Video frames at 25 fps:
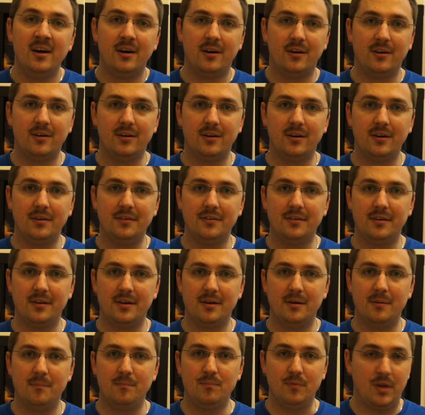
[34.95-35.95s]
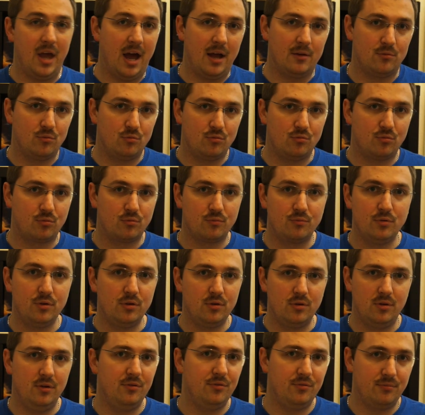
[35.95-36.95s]
Und ähm, ja, das
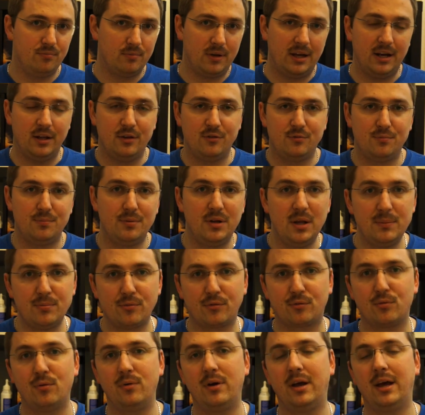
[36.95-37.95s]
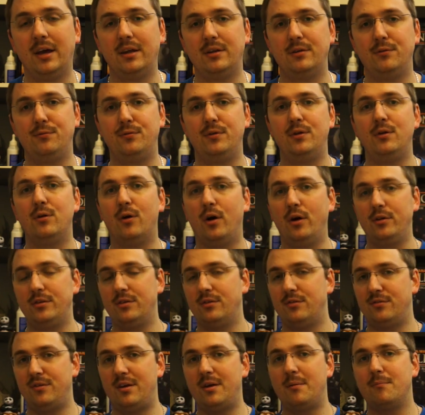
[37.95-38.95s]
wird, ist relativ beliebt, es gucken relativ viele Leute,
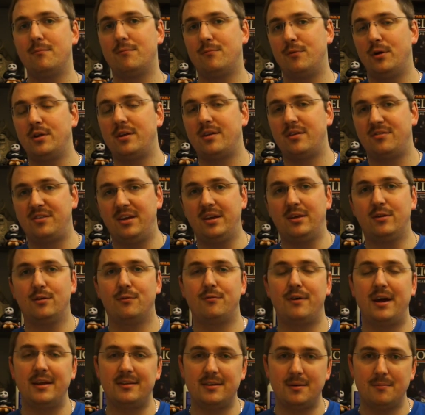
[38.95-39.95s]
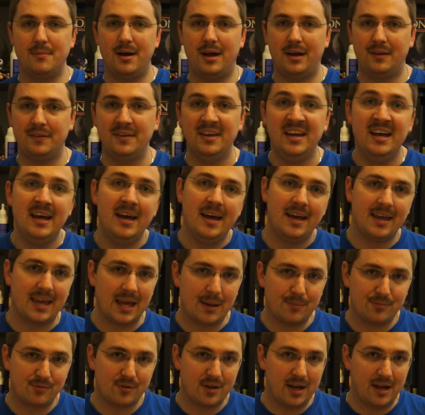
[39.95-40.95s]
deswegen wollte ich das eigentlich auch weitermachen. Ich
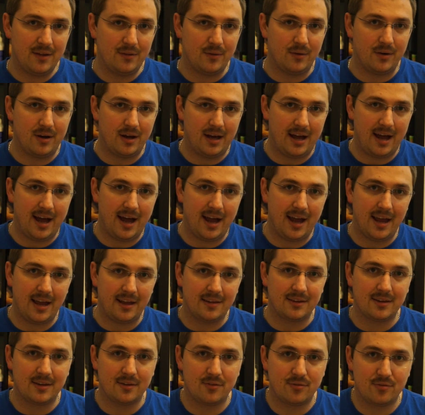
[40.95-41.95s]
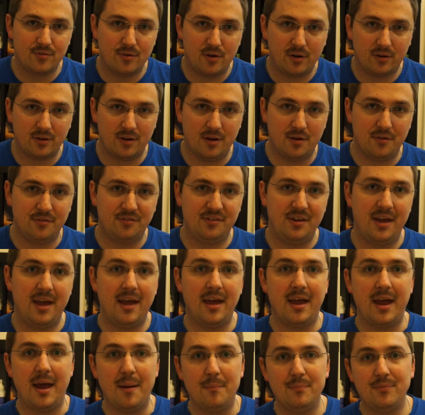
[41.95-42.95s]
habe sogar noch ein gezockt aus
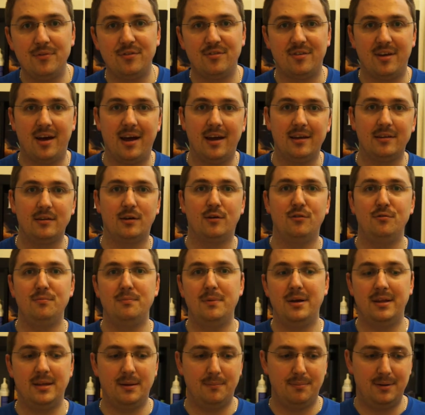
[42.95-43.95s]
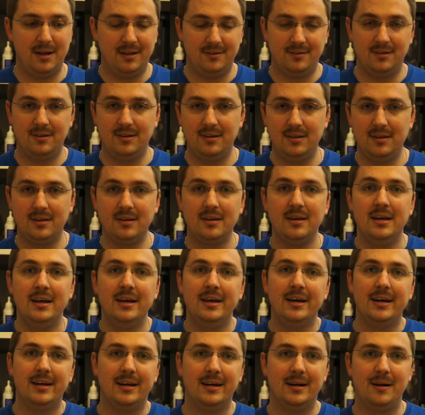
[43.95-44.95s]
der EM-Zeit auf meiner Platte liegen.
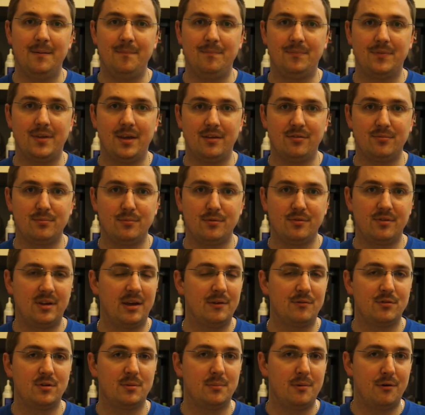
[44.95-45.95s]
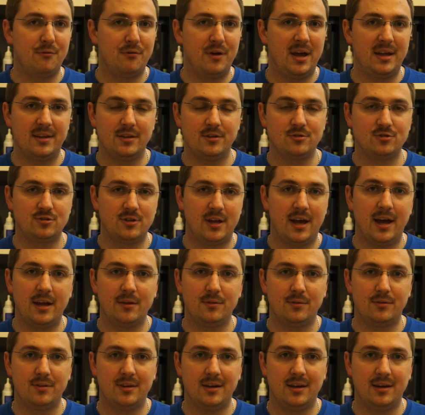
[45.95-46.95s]
Ähm, das muss ich irgendwie nochmal fertig
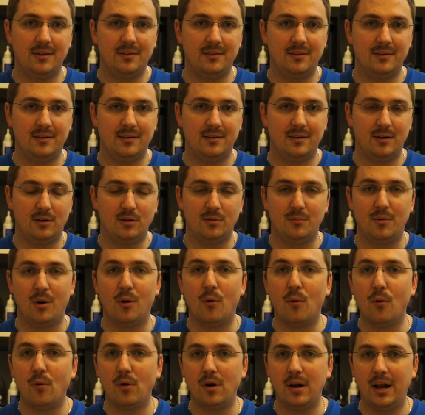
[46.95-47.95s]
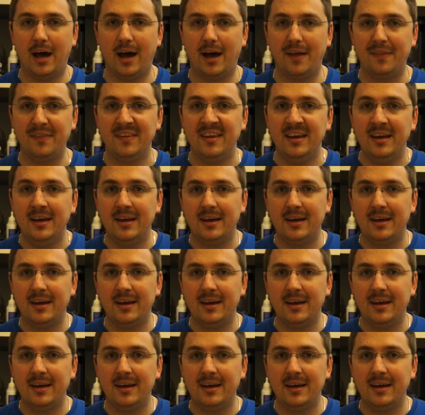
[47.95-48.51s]
schneiden und dann äh, auch nochmal hochladen.